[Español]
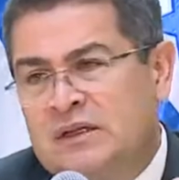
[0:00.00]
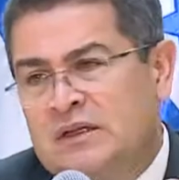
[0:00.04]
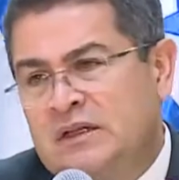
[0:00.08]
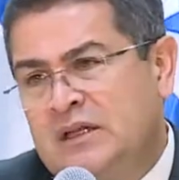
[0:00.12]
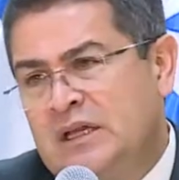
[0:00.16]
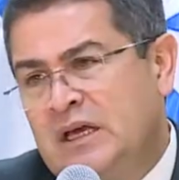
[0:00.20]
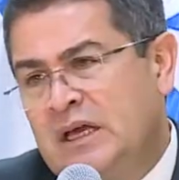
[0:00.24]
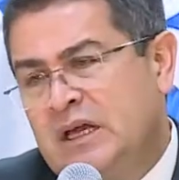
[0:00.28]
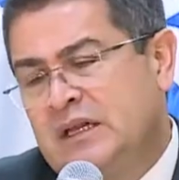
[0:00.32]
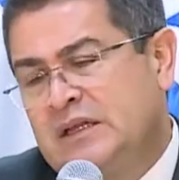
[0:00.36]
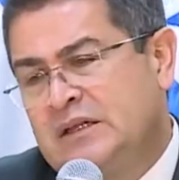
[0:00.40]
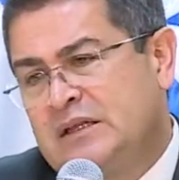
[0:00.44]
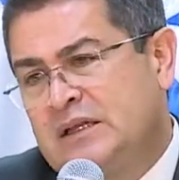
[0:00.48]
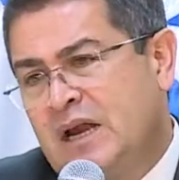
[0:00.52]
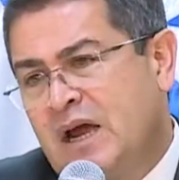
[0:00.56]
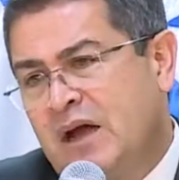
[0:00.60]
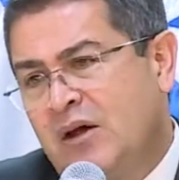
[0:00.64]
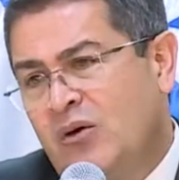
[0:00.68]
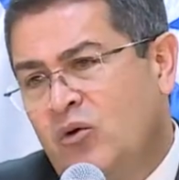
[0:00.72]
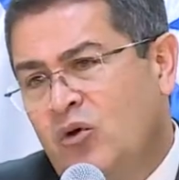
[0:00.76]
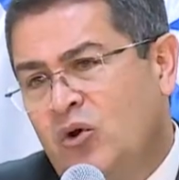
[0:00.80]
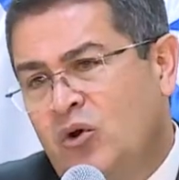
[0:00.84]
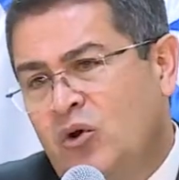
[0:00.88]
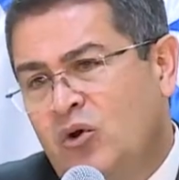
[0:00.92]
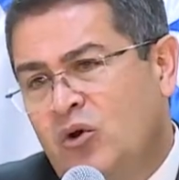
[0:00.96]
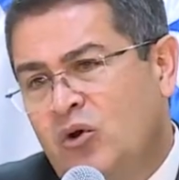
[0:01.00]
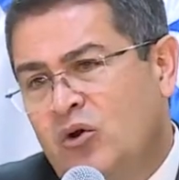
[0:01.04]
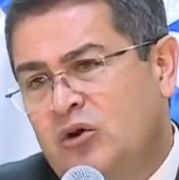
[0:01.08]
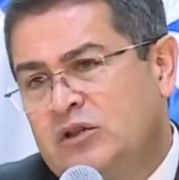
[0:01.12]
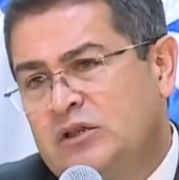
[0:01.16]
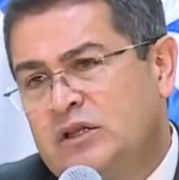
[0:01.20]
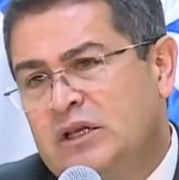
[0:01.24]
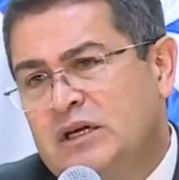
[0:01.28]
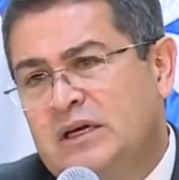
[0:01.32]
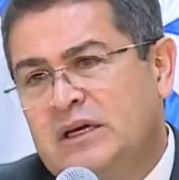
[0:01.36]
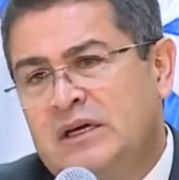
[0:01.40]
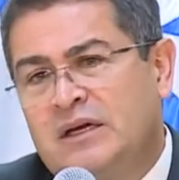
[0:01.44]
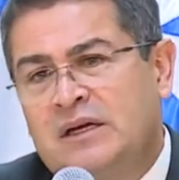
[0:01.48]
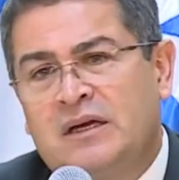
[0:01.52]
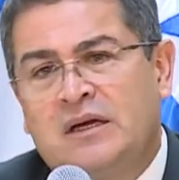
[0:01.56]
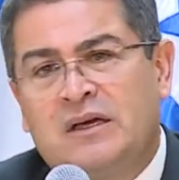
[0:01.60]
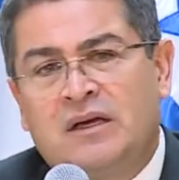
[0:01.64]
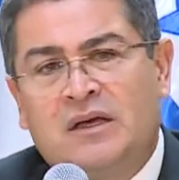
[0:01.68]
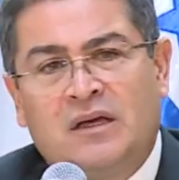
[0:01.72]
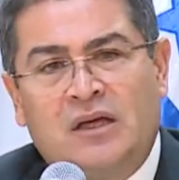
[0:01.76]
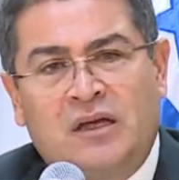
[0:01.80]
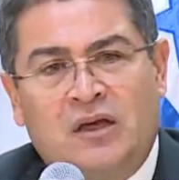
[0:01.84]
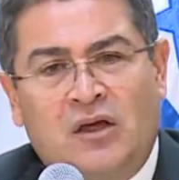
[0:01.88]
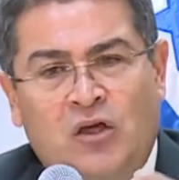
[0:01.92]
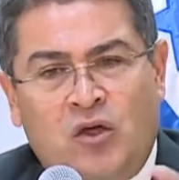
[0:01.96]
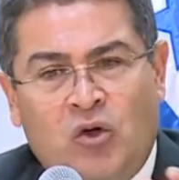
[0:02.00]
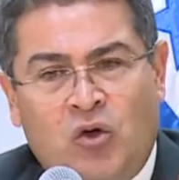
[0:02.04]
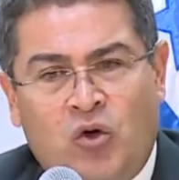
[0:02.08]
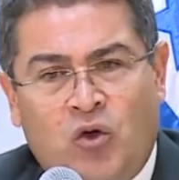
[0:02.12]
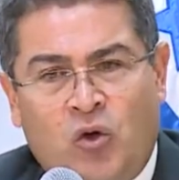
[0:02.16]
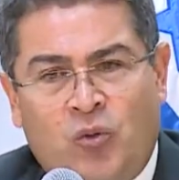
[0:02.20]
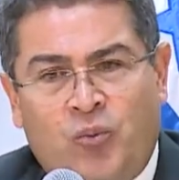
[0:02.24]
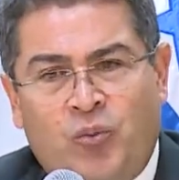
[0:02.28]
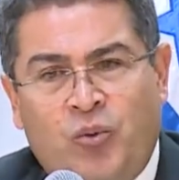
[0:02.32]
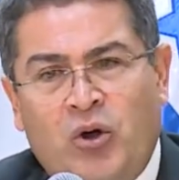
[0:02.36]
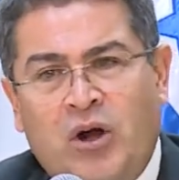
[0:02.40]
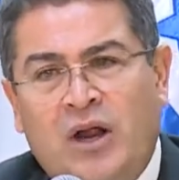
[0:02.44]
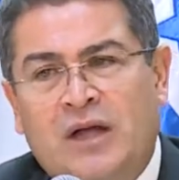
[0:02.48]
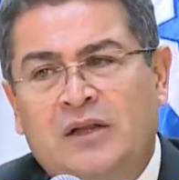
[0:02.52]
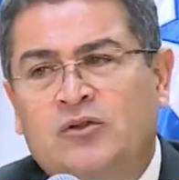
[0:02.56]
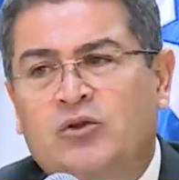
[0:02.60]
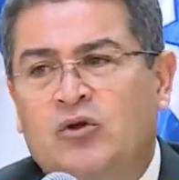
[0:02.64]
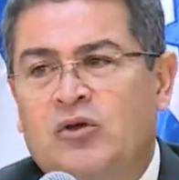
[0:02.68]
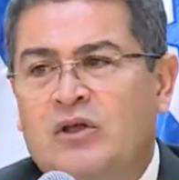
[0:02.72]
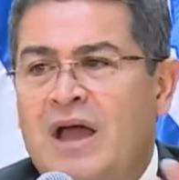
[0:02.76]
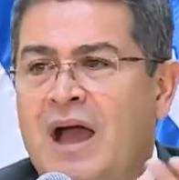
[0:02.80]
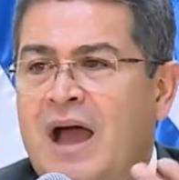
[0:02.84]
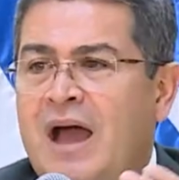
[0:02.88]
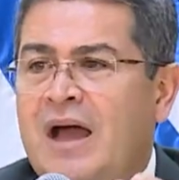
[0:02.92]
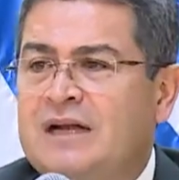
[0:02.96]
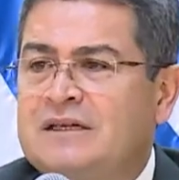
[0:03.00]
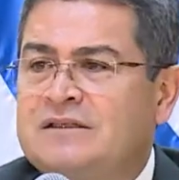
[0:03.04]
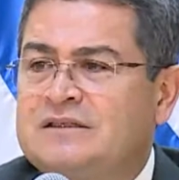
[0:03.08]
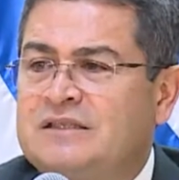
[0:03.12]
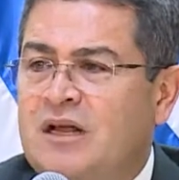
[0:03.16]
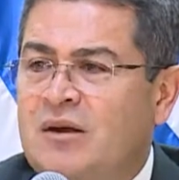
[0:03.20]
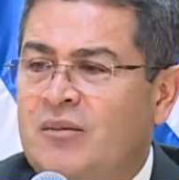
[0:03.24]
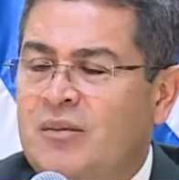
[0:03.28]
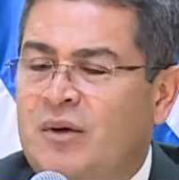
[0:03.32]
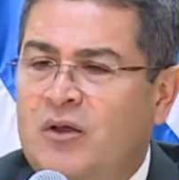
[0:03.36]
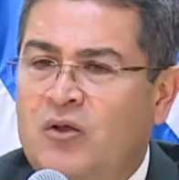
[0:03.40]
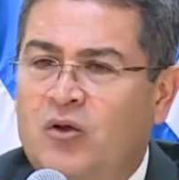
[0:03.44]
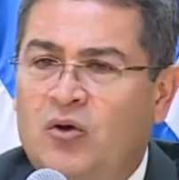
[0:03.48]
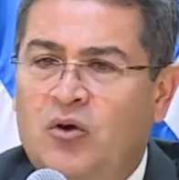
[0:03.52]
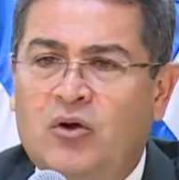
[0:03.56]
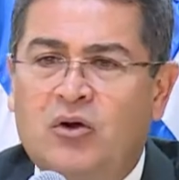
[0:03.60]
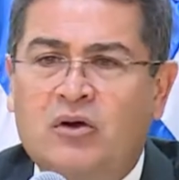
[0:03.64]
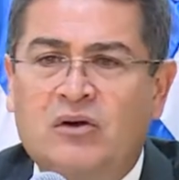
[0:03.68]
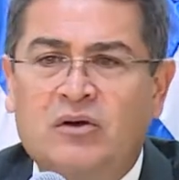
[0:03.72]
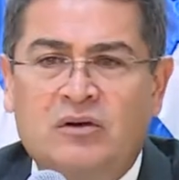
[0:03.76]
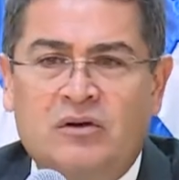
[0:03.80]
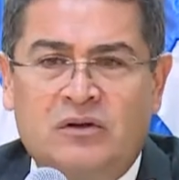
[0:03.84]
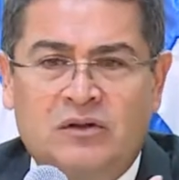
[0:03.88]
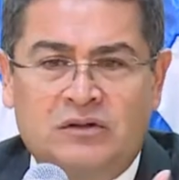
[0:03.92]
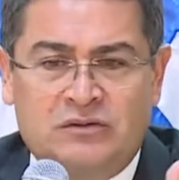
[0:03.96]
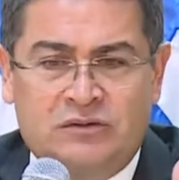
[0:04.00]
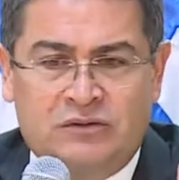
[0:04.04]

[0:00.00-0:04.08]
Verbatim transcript: del Triángulo Norte, incorporando ya a El Salvador.